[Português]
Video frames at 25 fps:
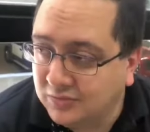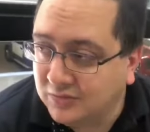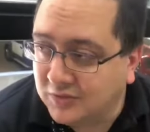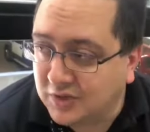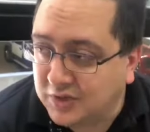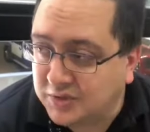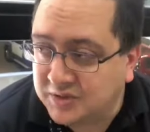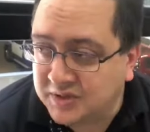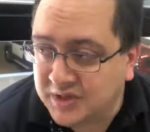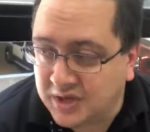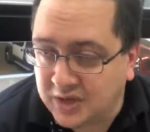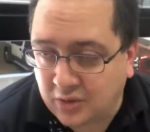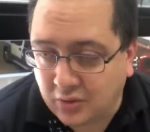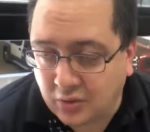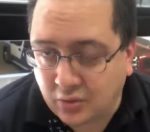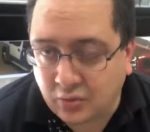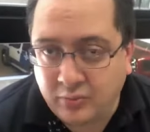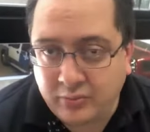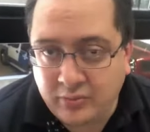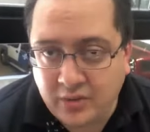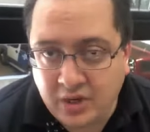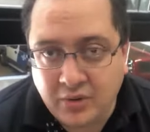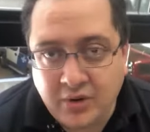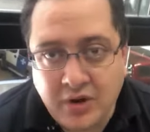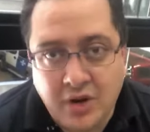Então, assim,
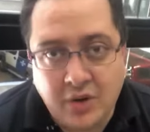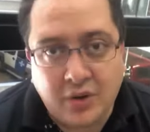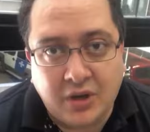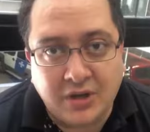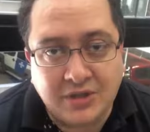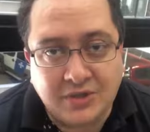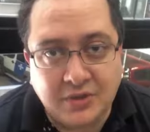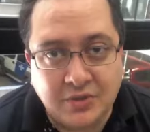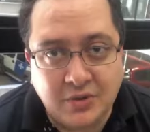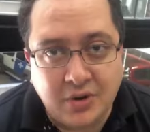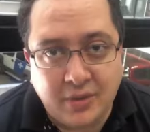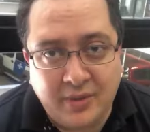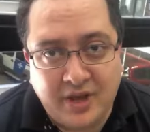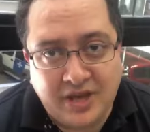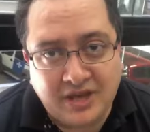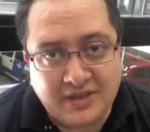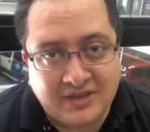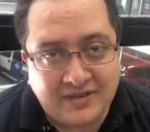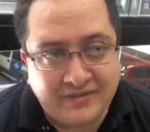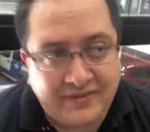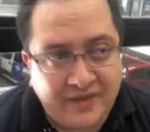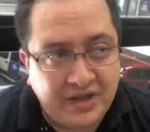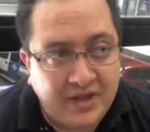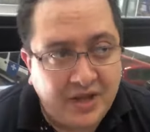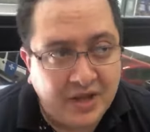o meu negócio
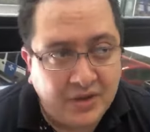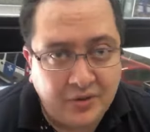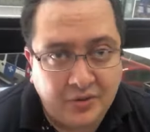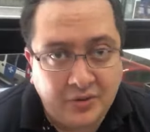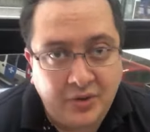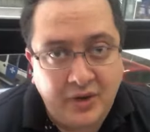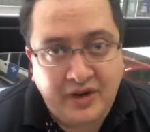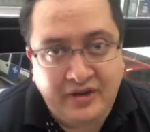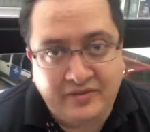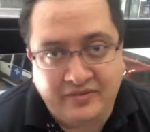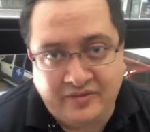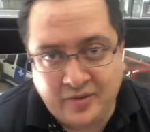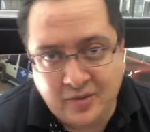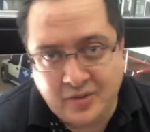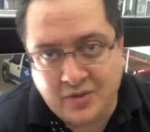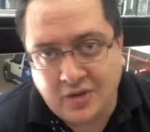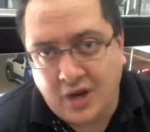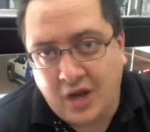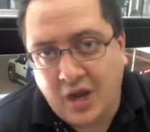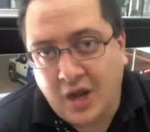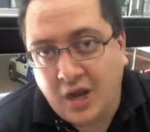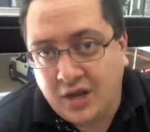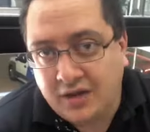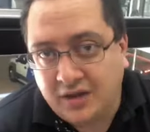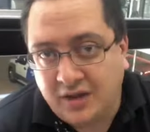começa vendendo um livro,
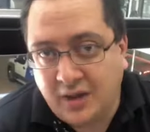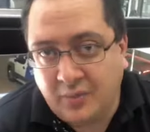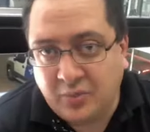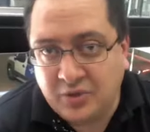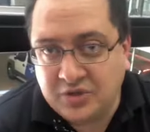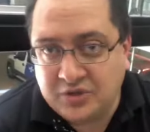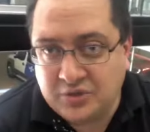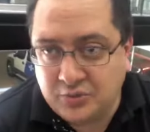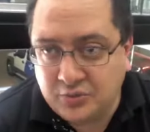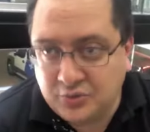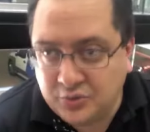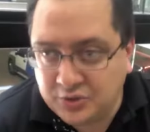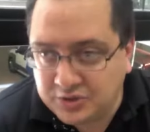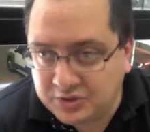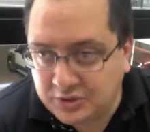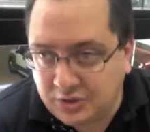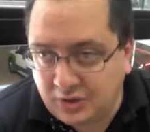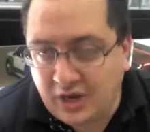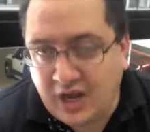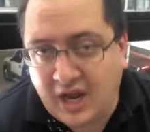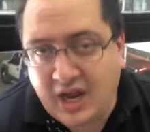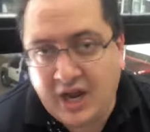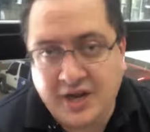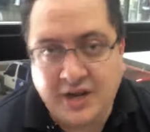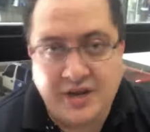depois um curso
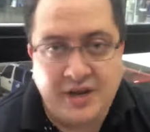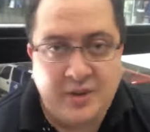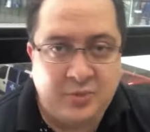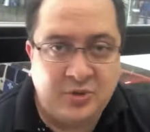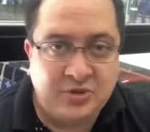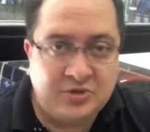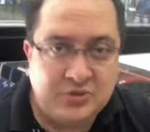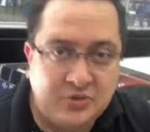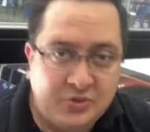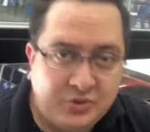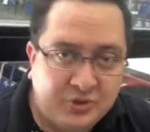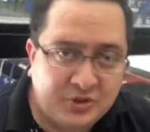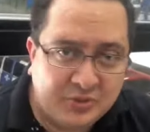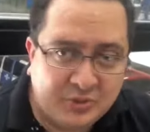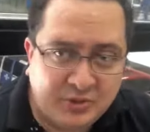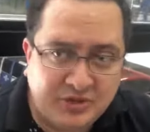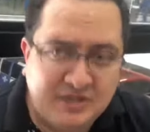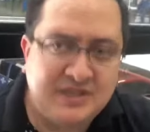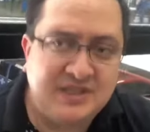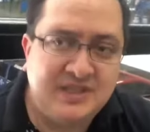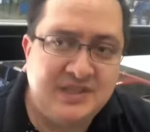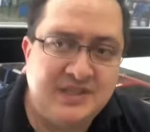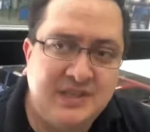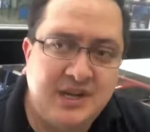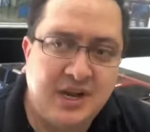online, depois um curso
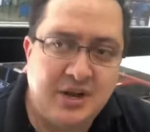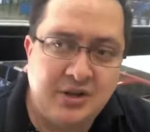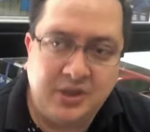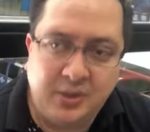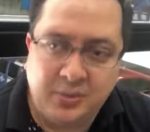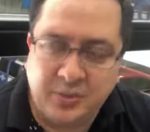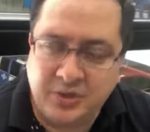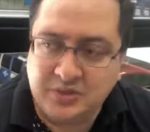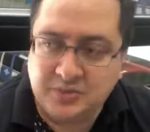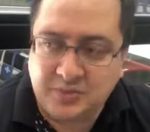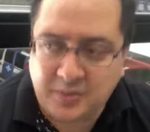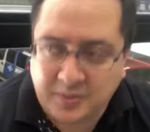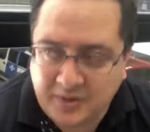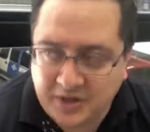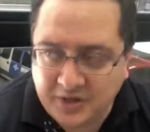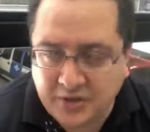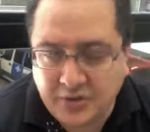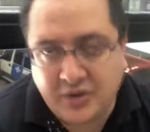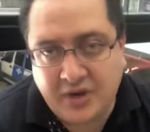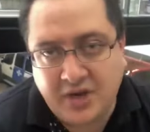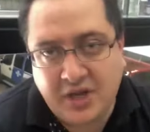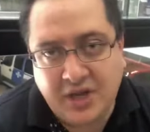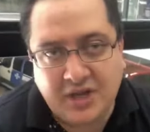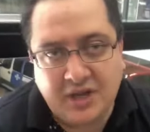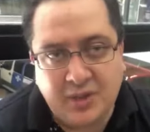presencial, depois uma
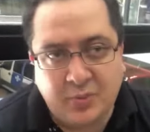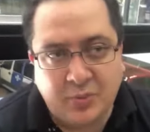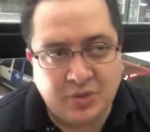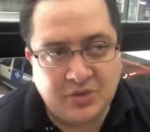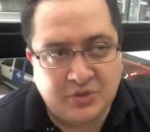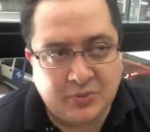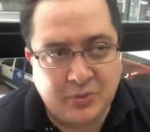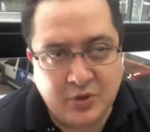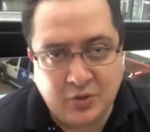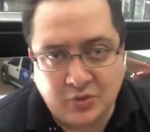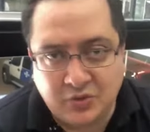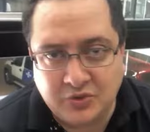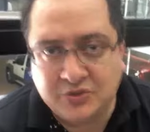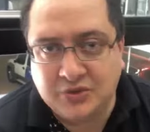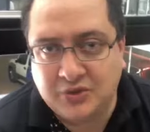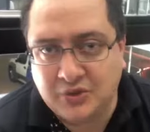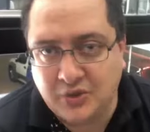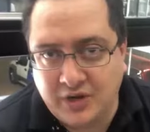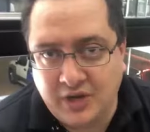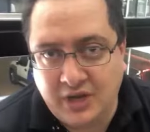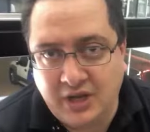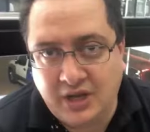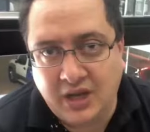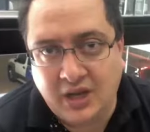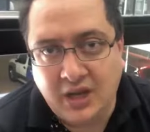mentoria, depois uma
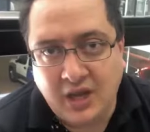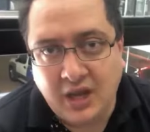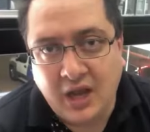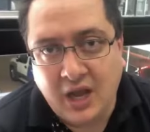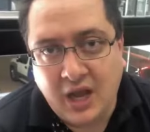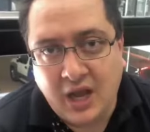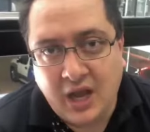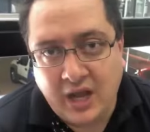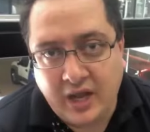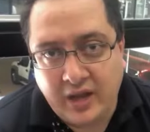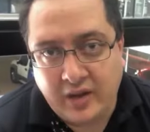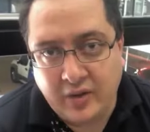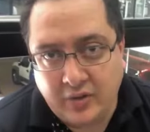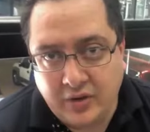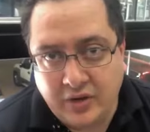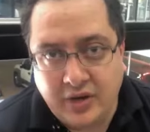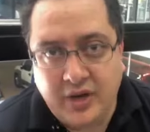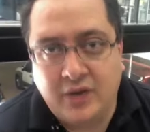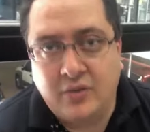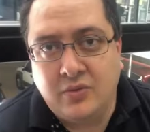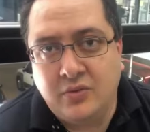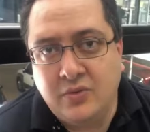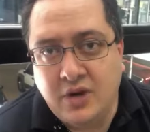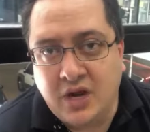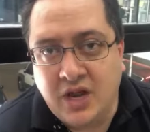consultoria. Eu
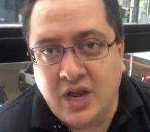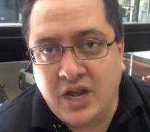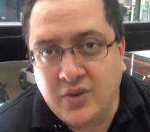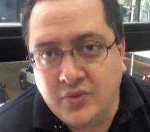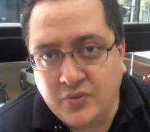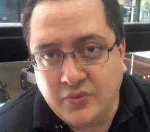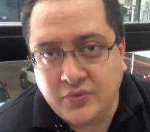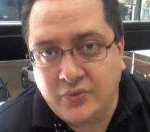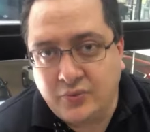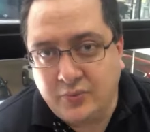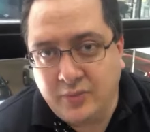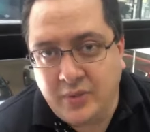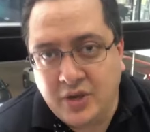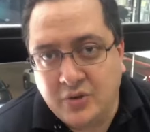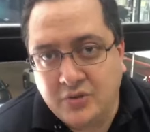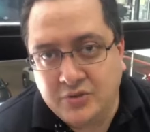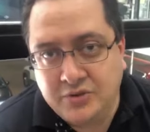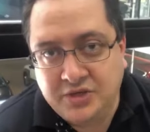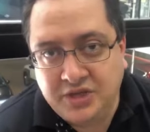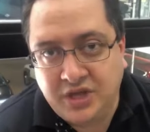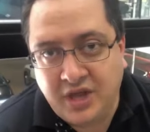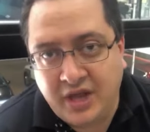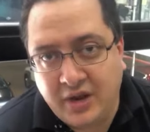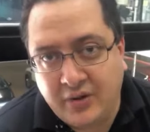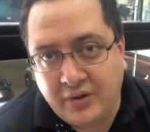não ganho o meu
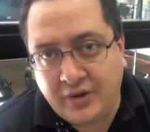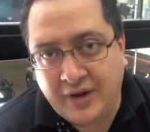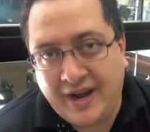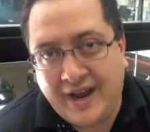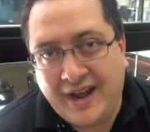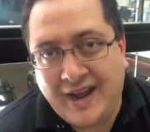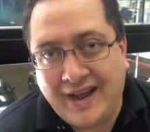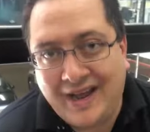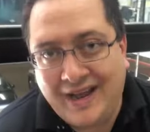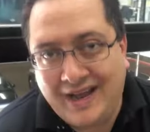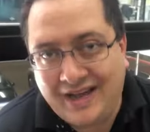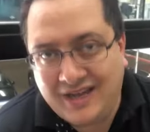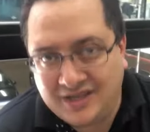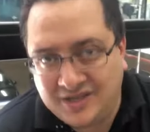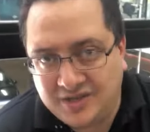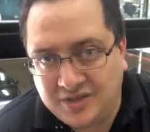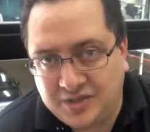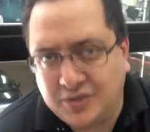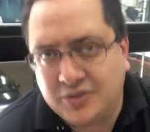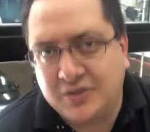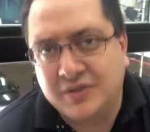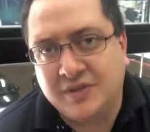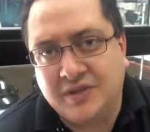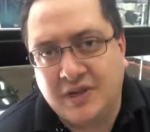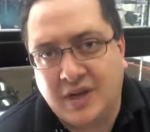dinheiro na rede
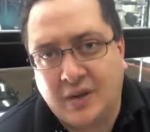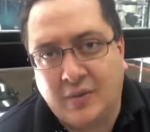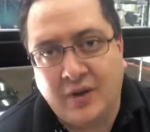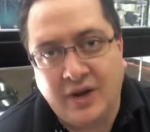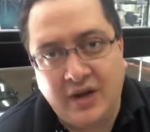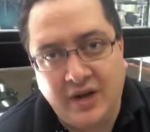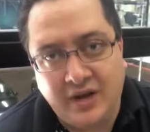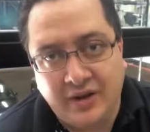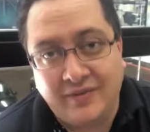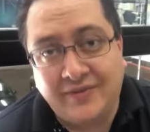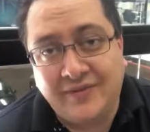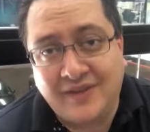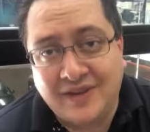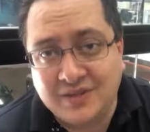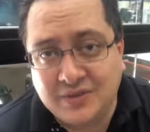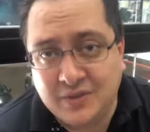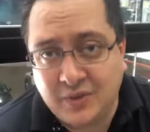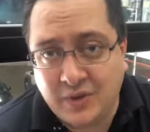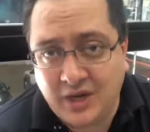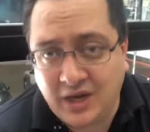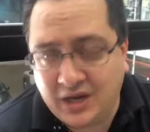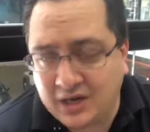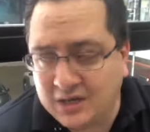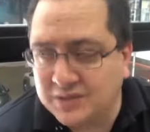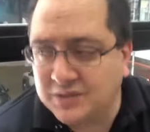social, ali eu faço
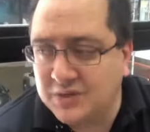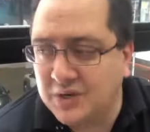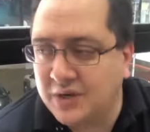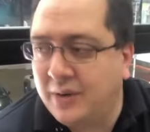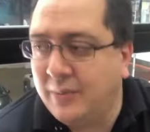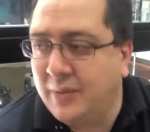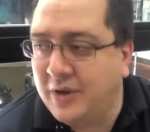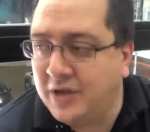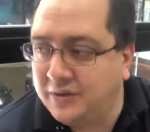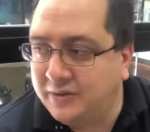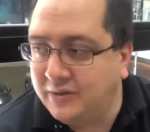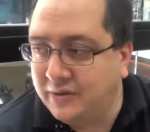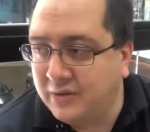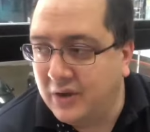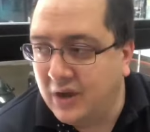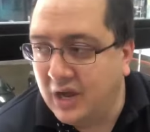relacionamento.